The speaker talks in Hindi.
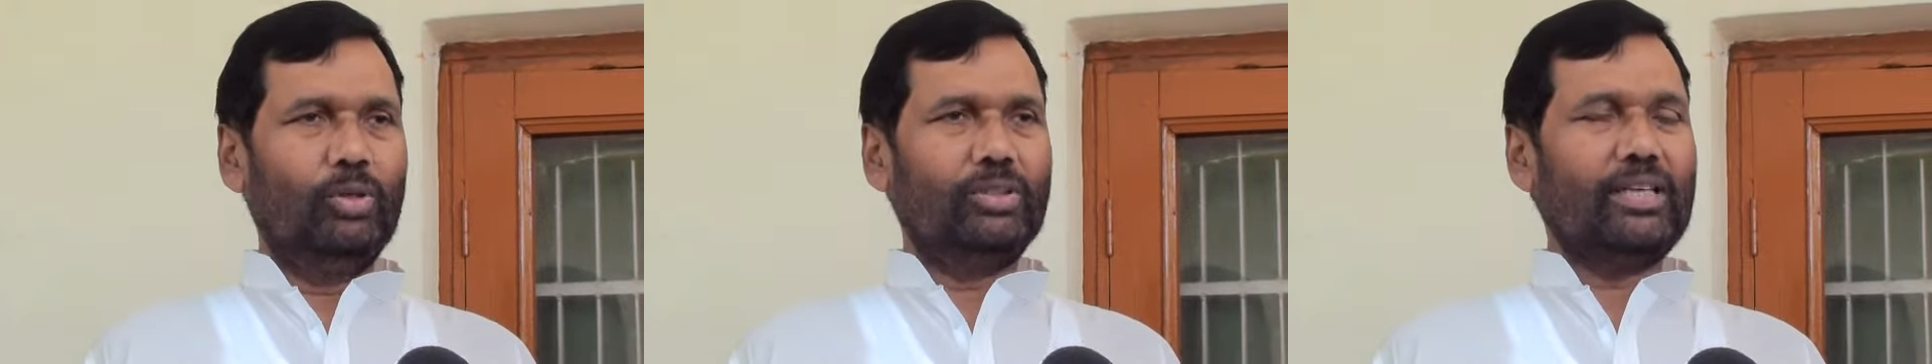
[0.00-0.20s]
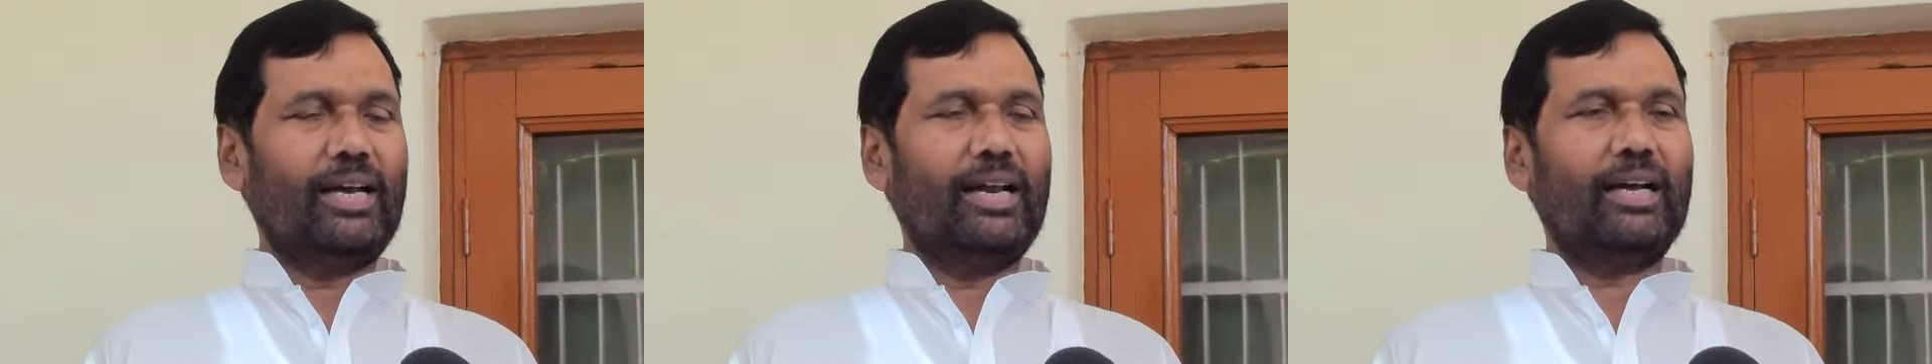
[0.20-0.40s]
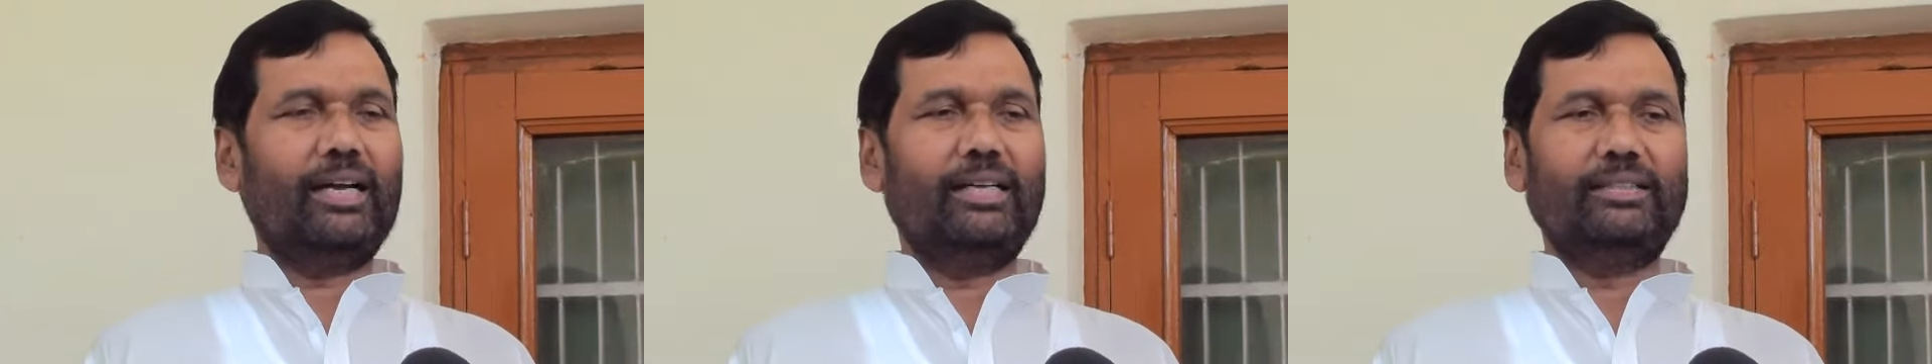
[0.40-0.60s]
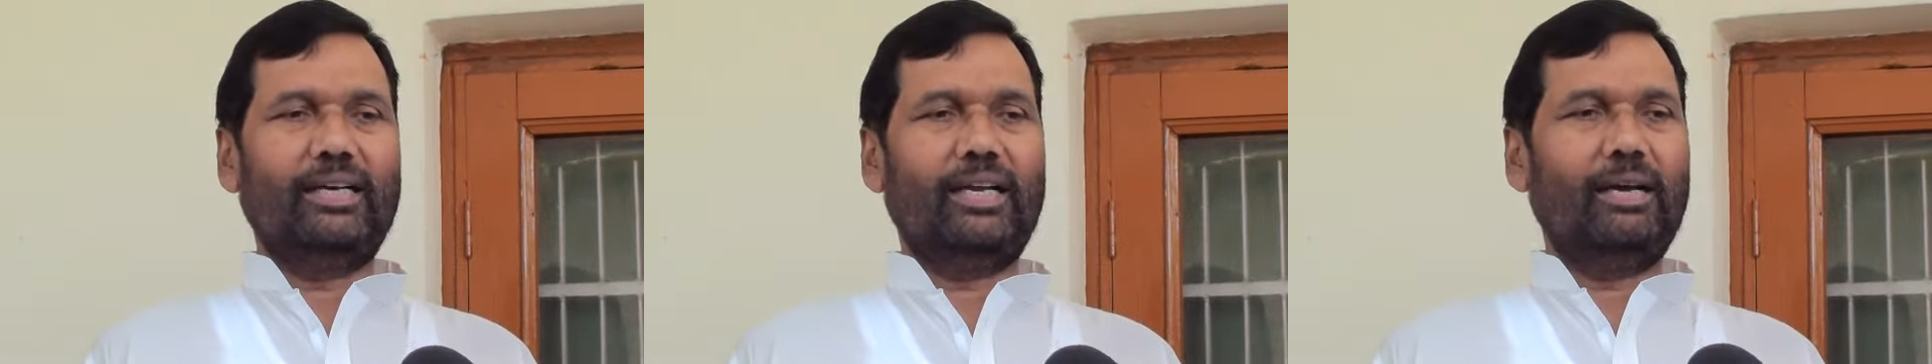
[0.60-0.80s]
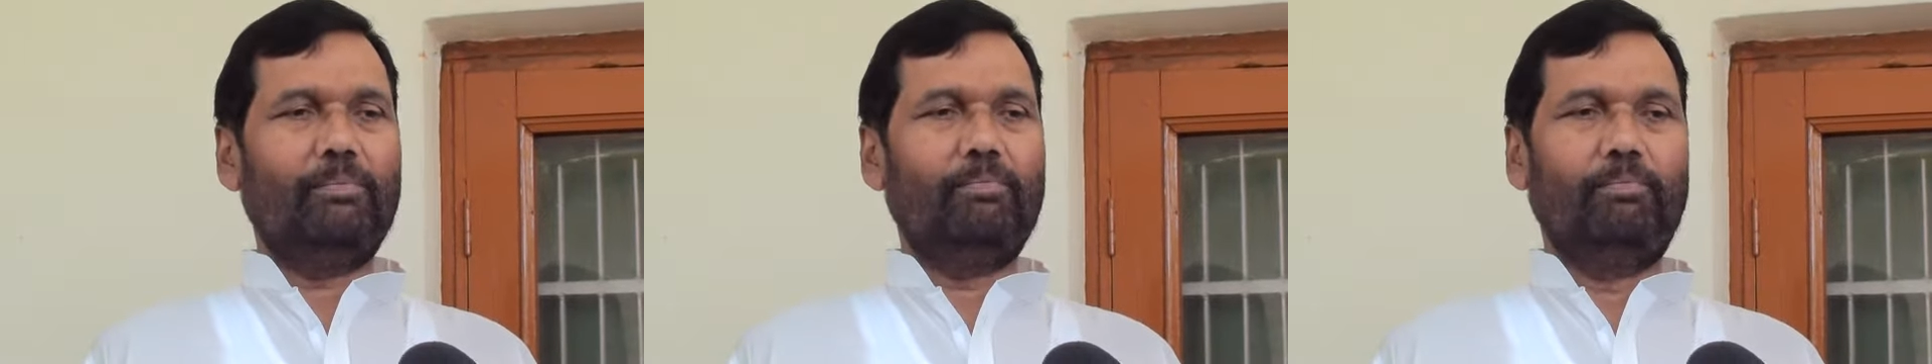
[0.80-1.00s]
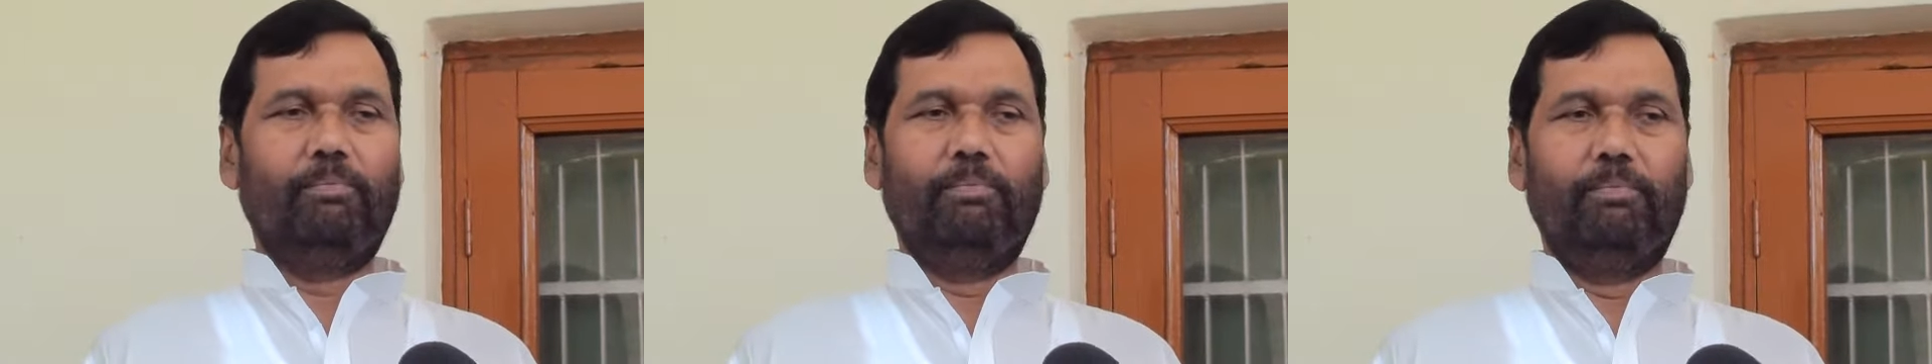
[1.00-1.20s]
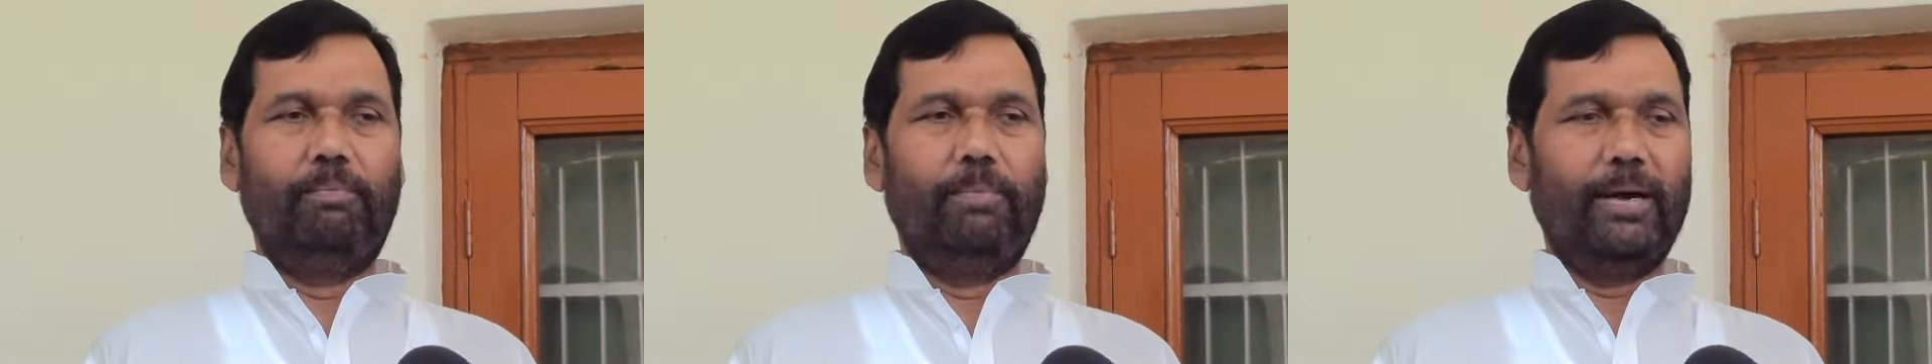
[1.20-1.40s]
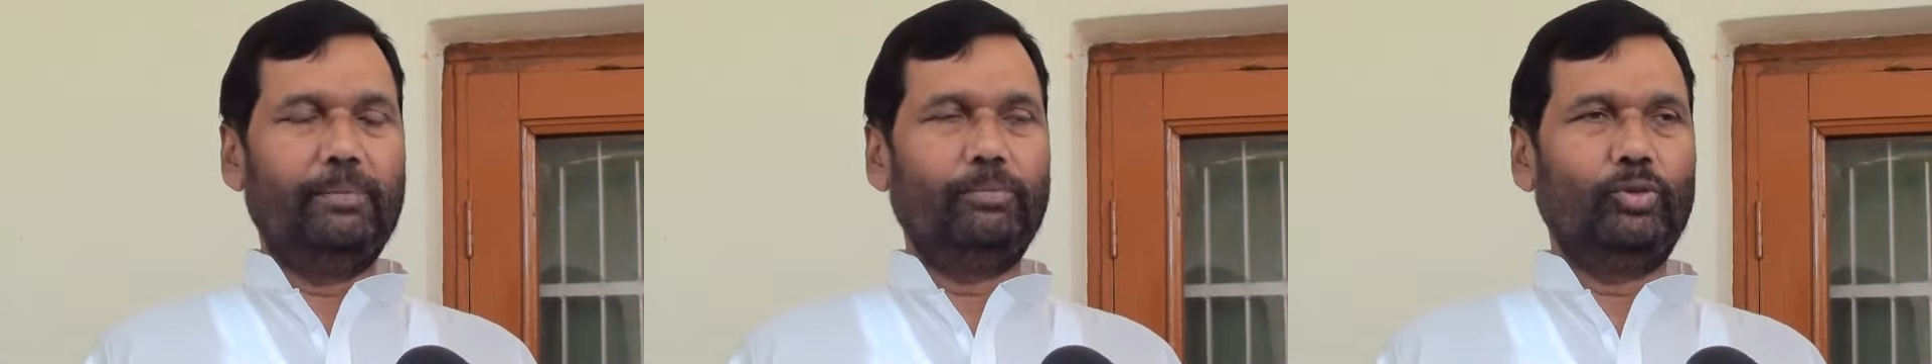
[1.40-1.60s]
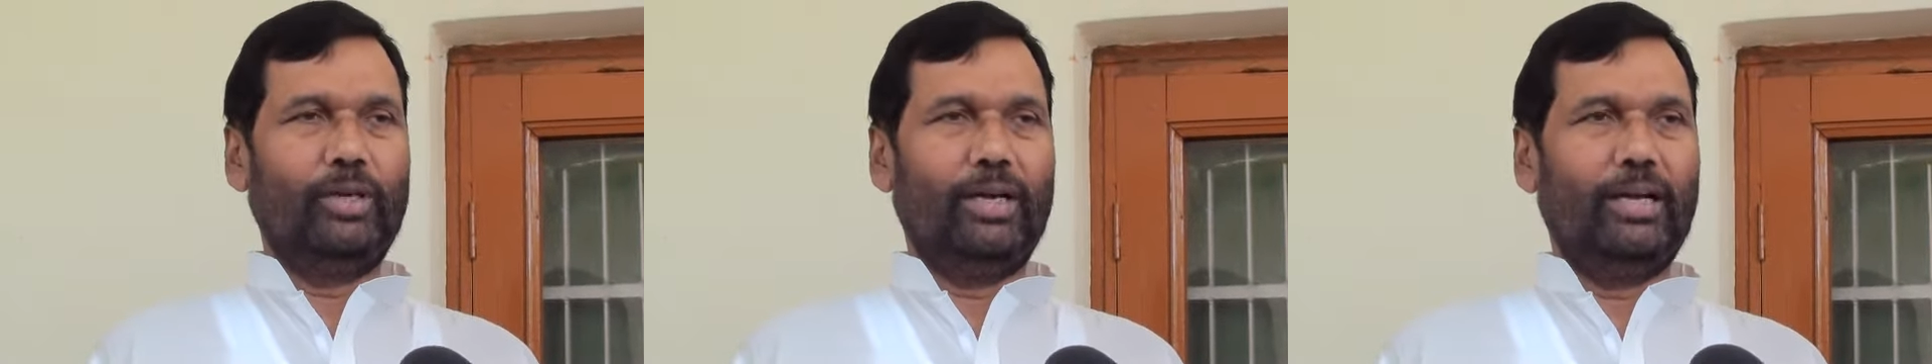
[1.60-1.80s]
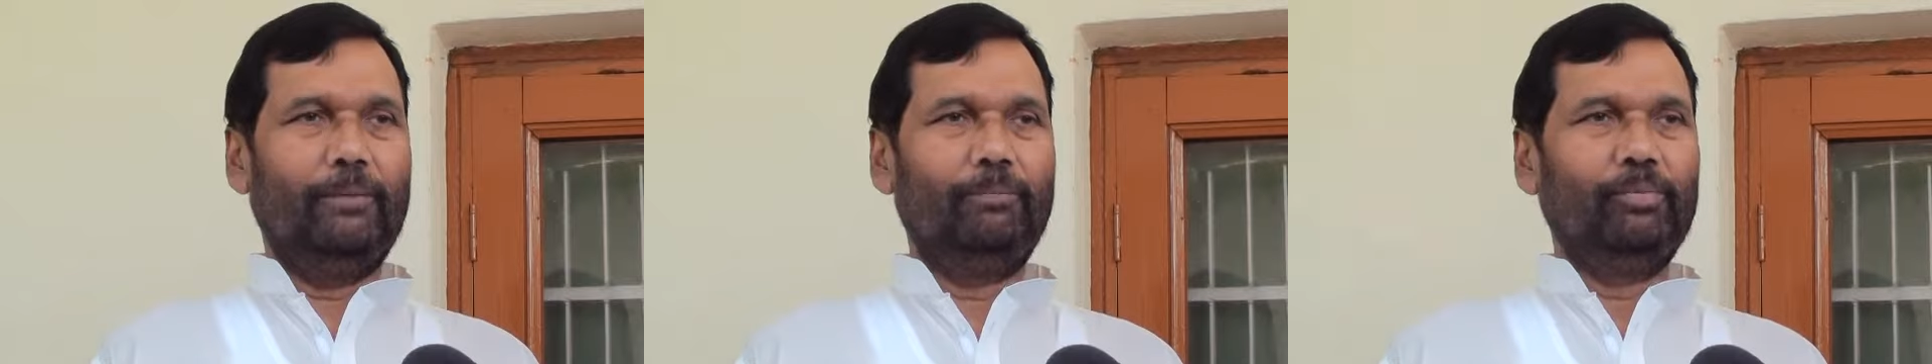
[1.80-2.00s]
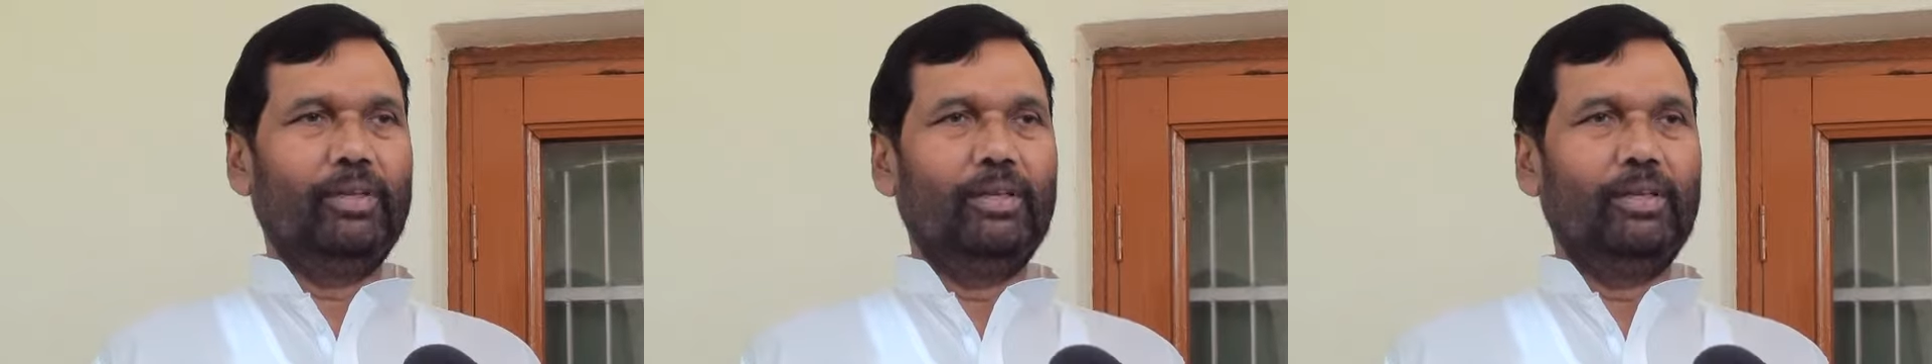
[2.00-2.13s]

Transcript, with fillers: वो सारा का सारा भ्रम जो है